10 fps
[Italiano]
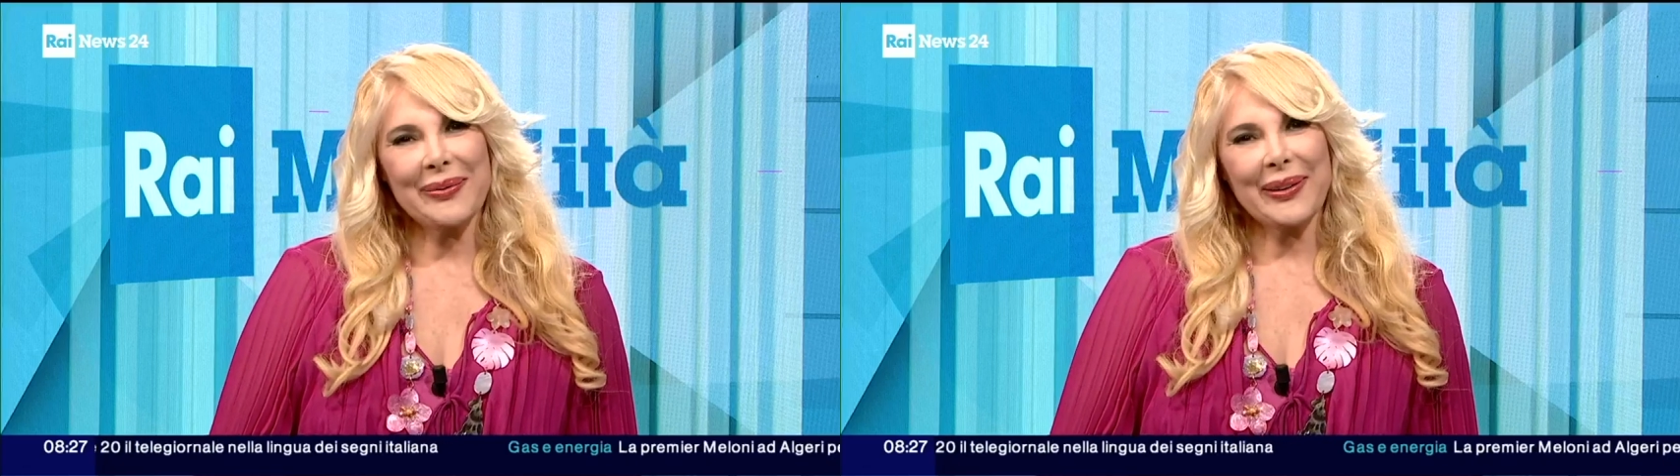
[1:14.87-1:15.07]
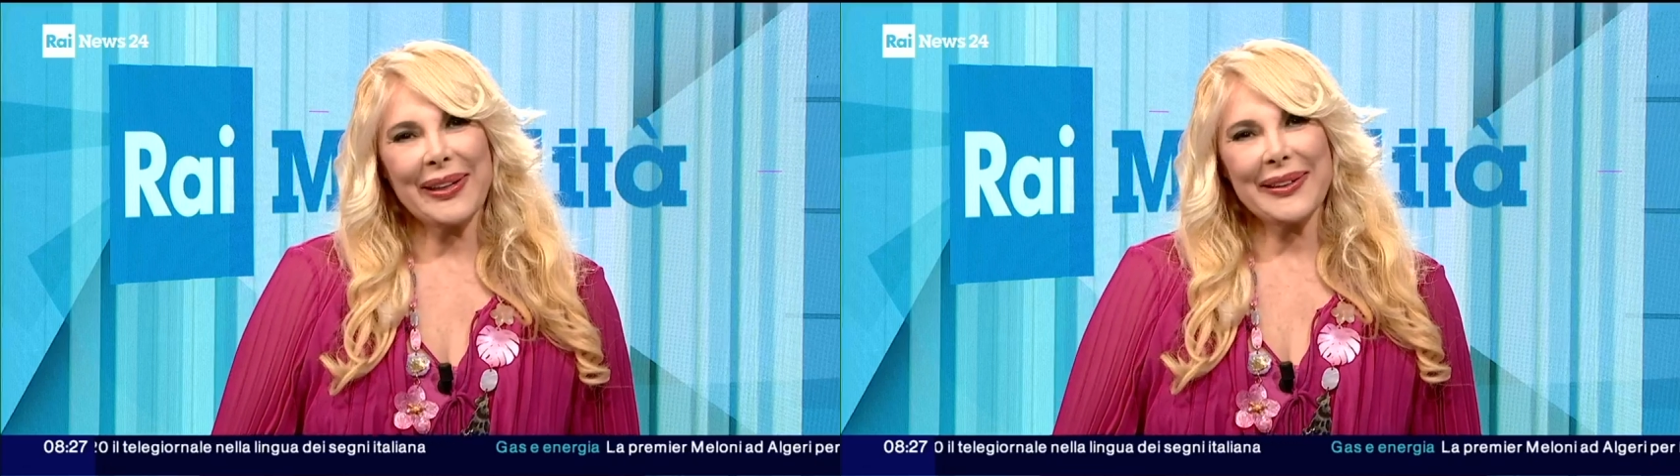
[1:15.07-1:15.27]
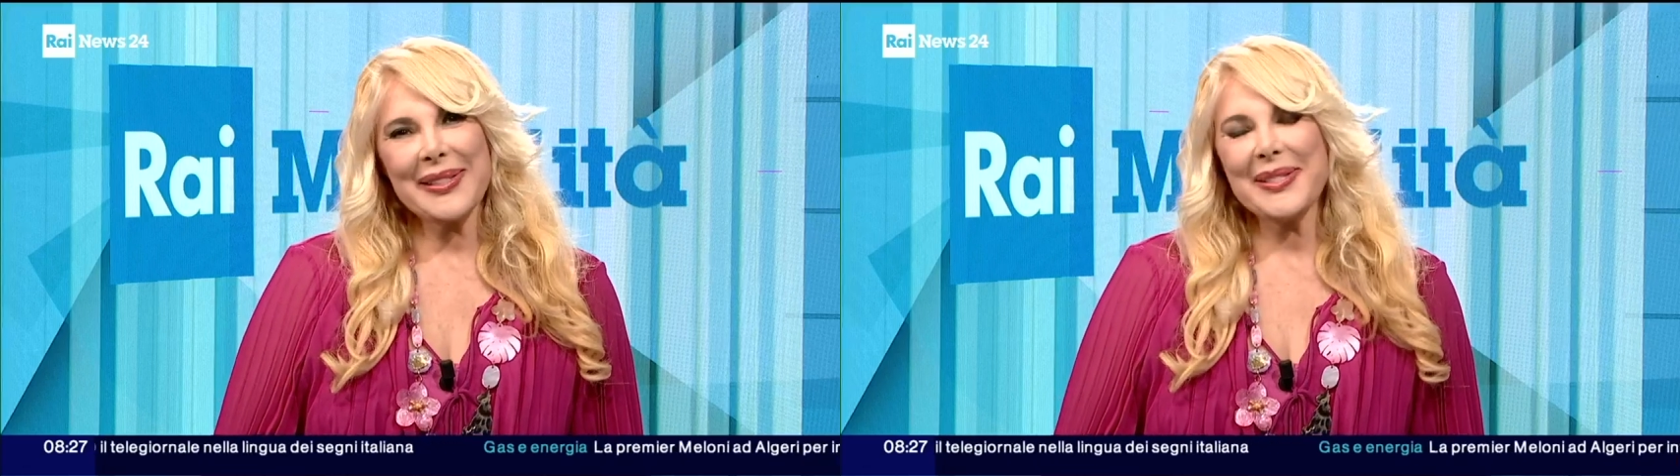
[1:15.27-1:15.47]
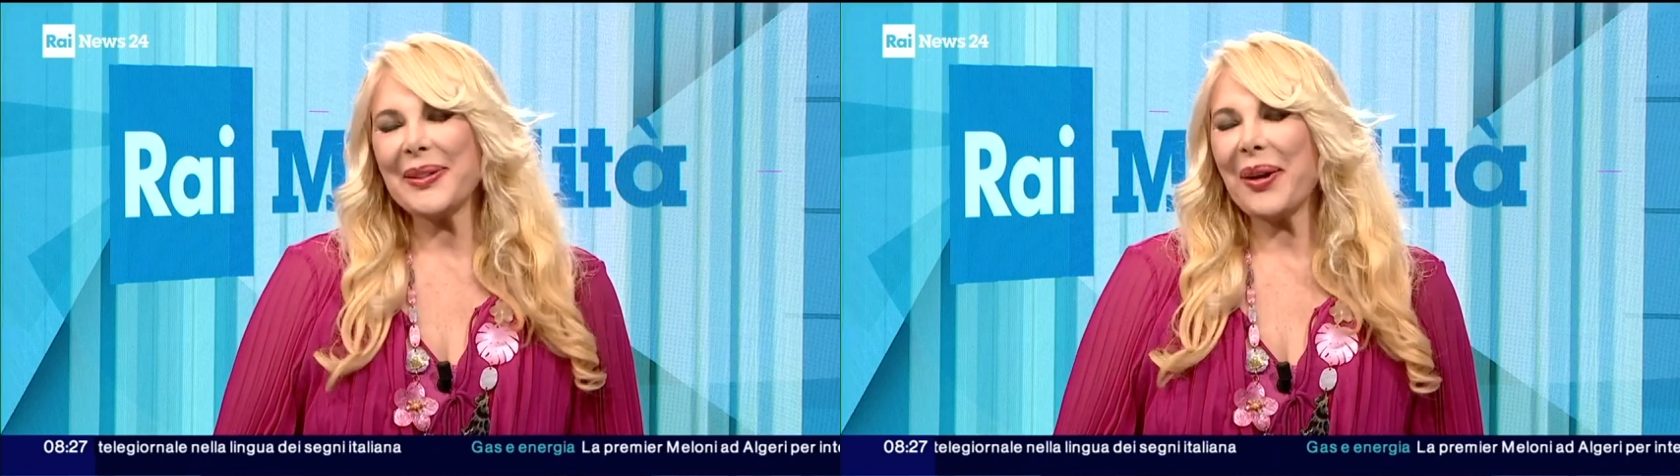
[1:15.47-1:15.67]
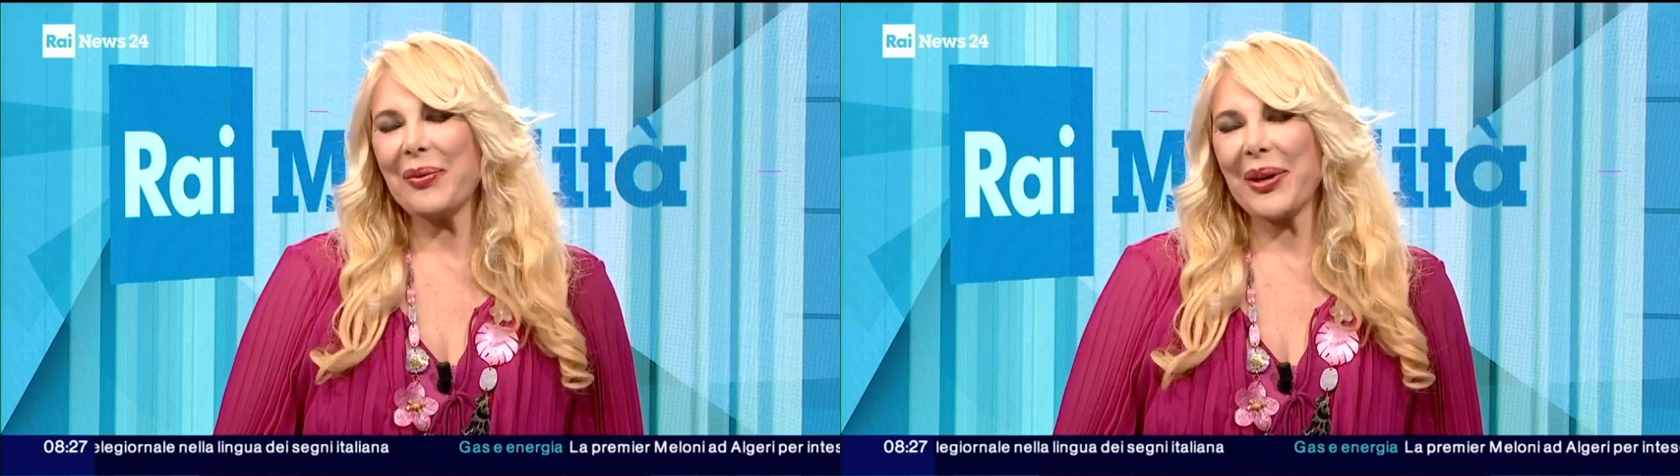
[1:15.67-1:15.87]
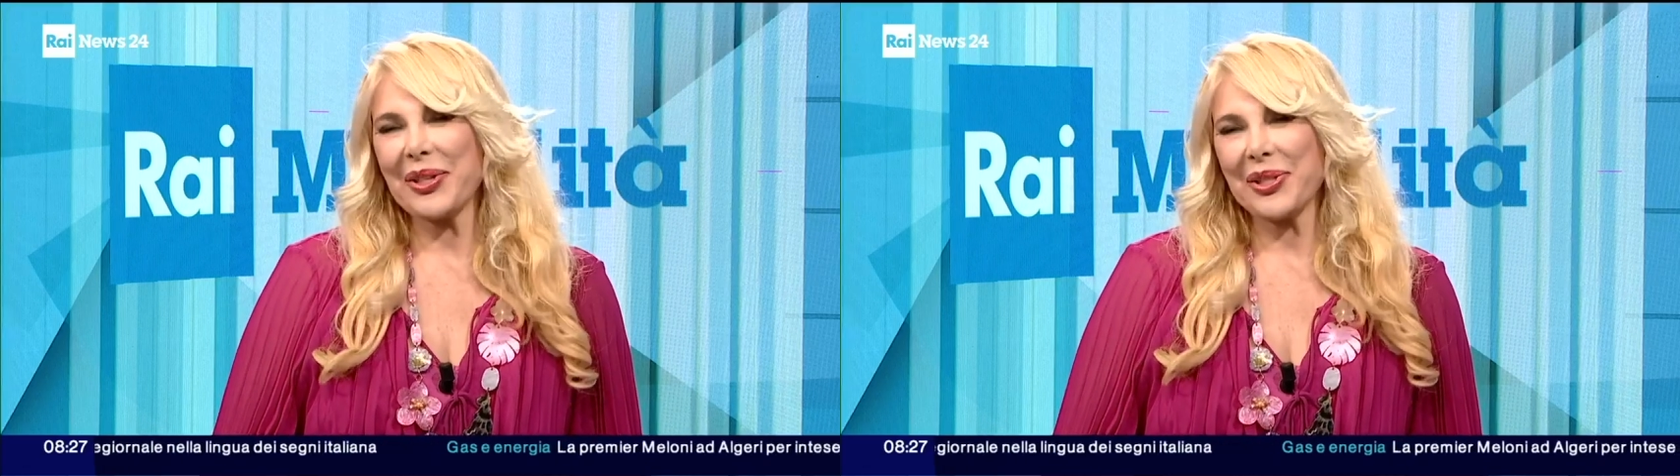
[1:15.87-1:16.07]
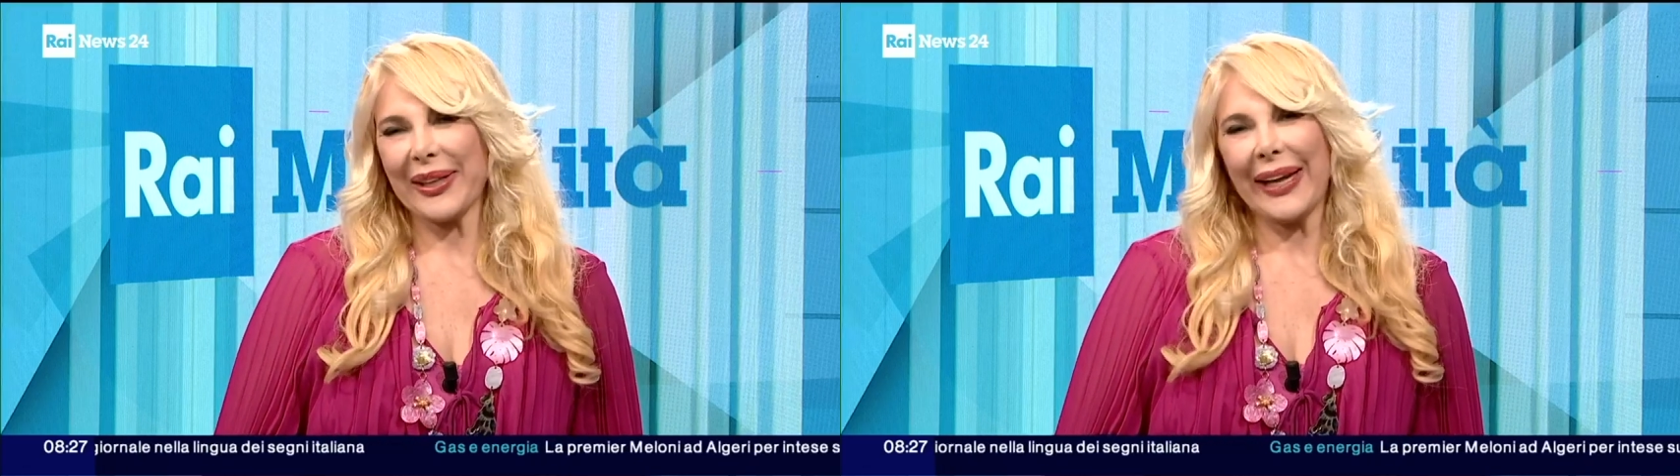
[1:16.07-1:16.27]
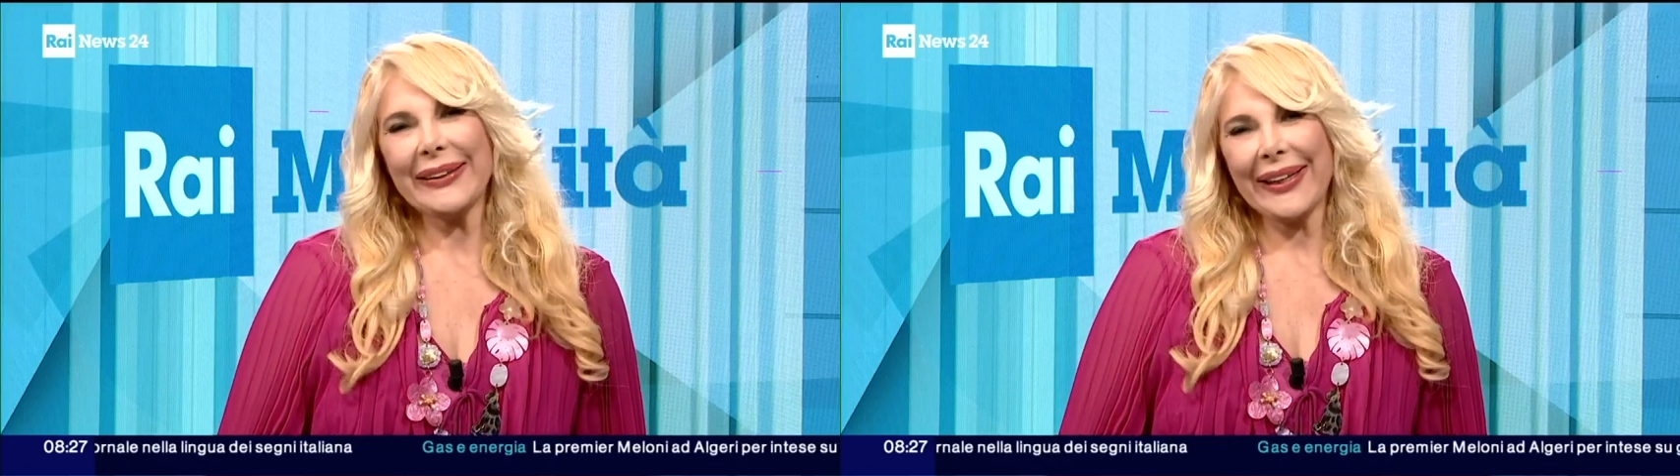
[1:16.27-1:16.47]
per l'attenzione, buona giornata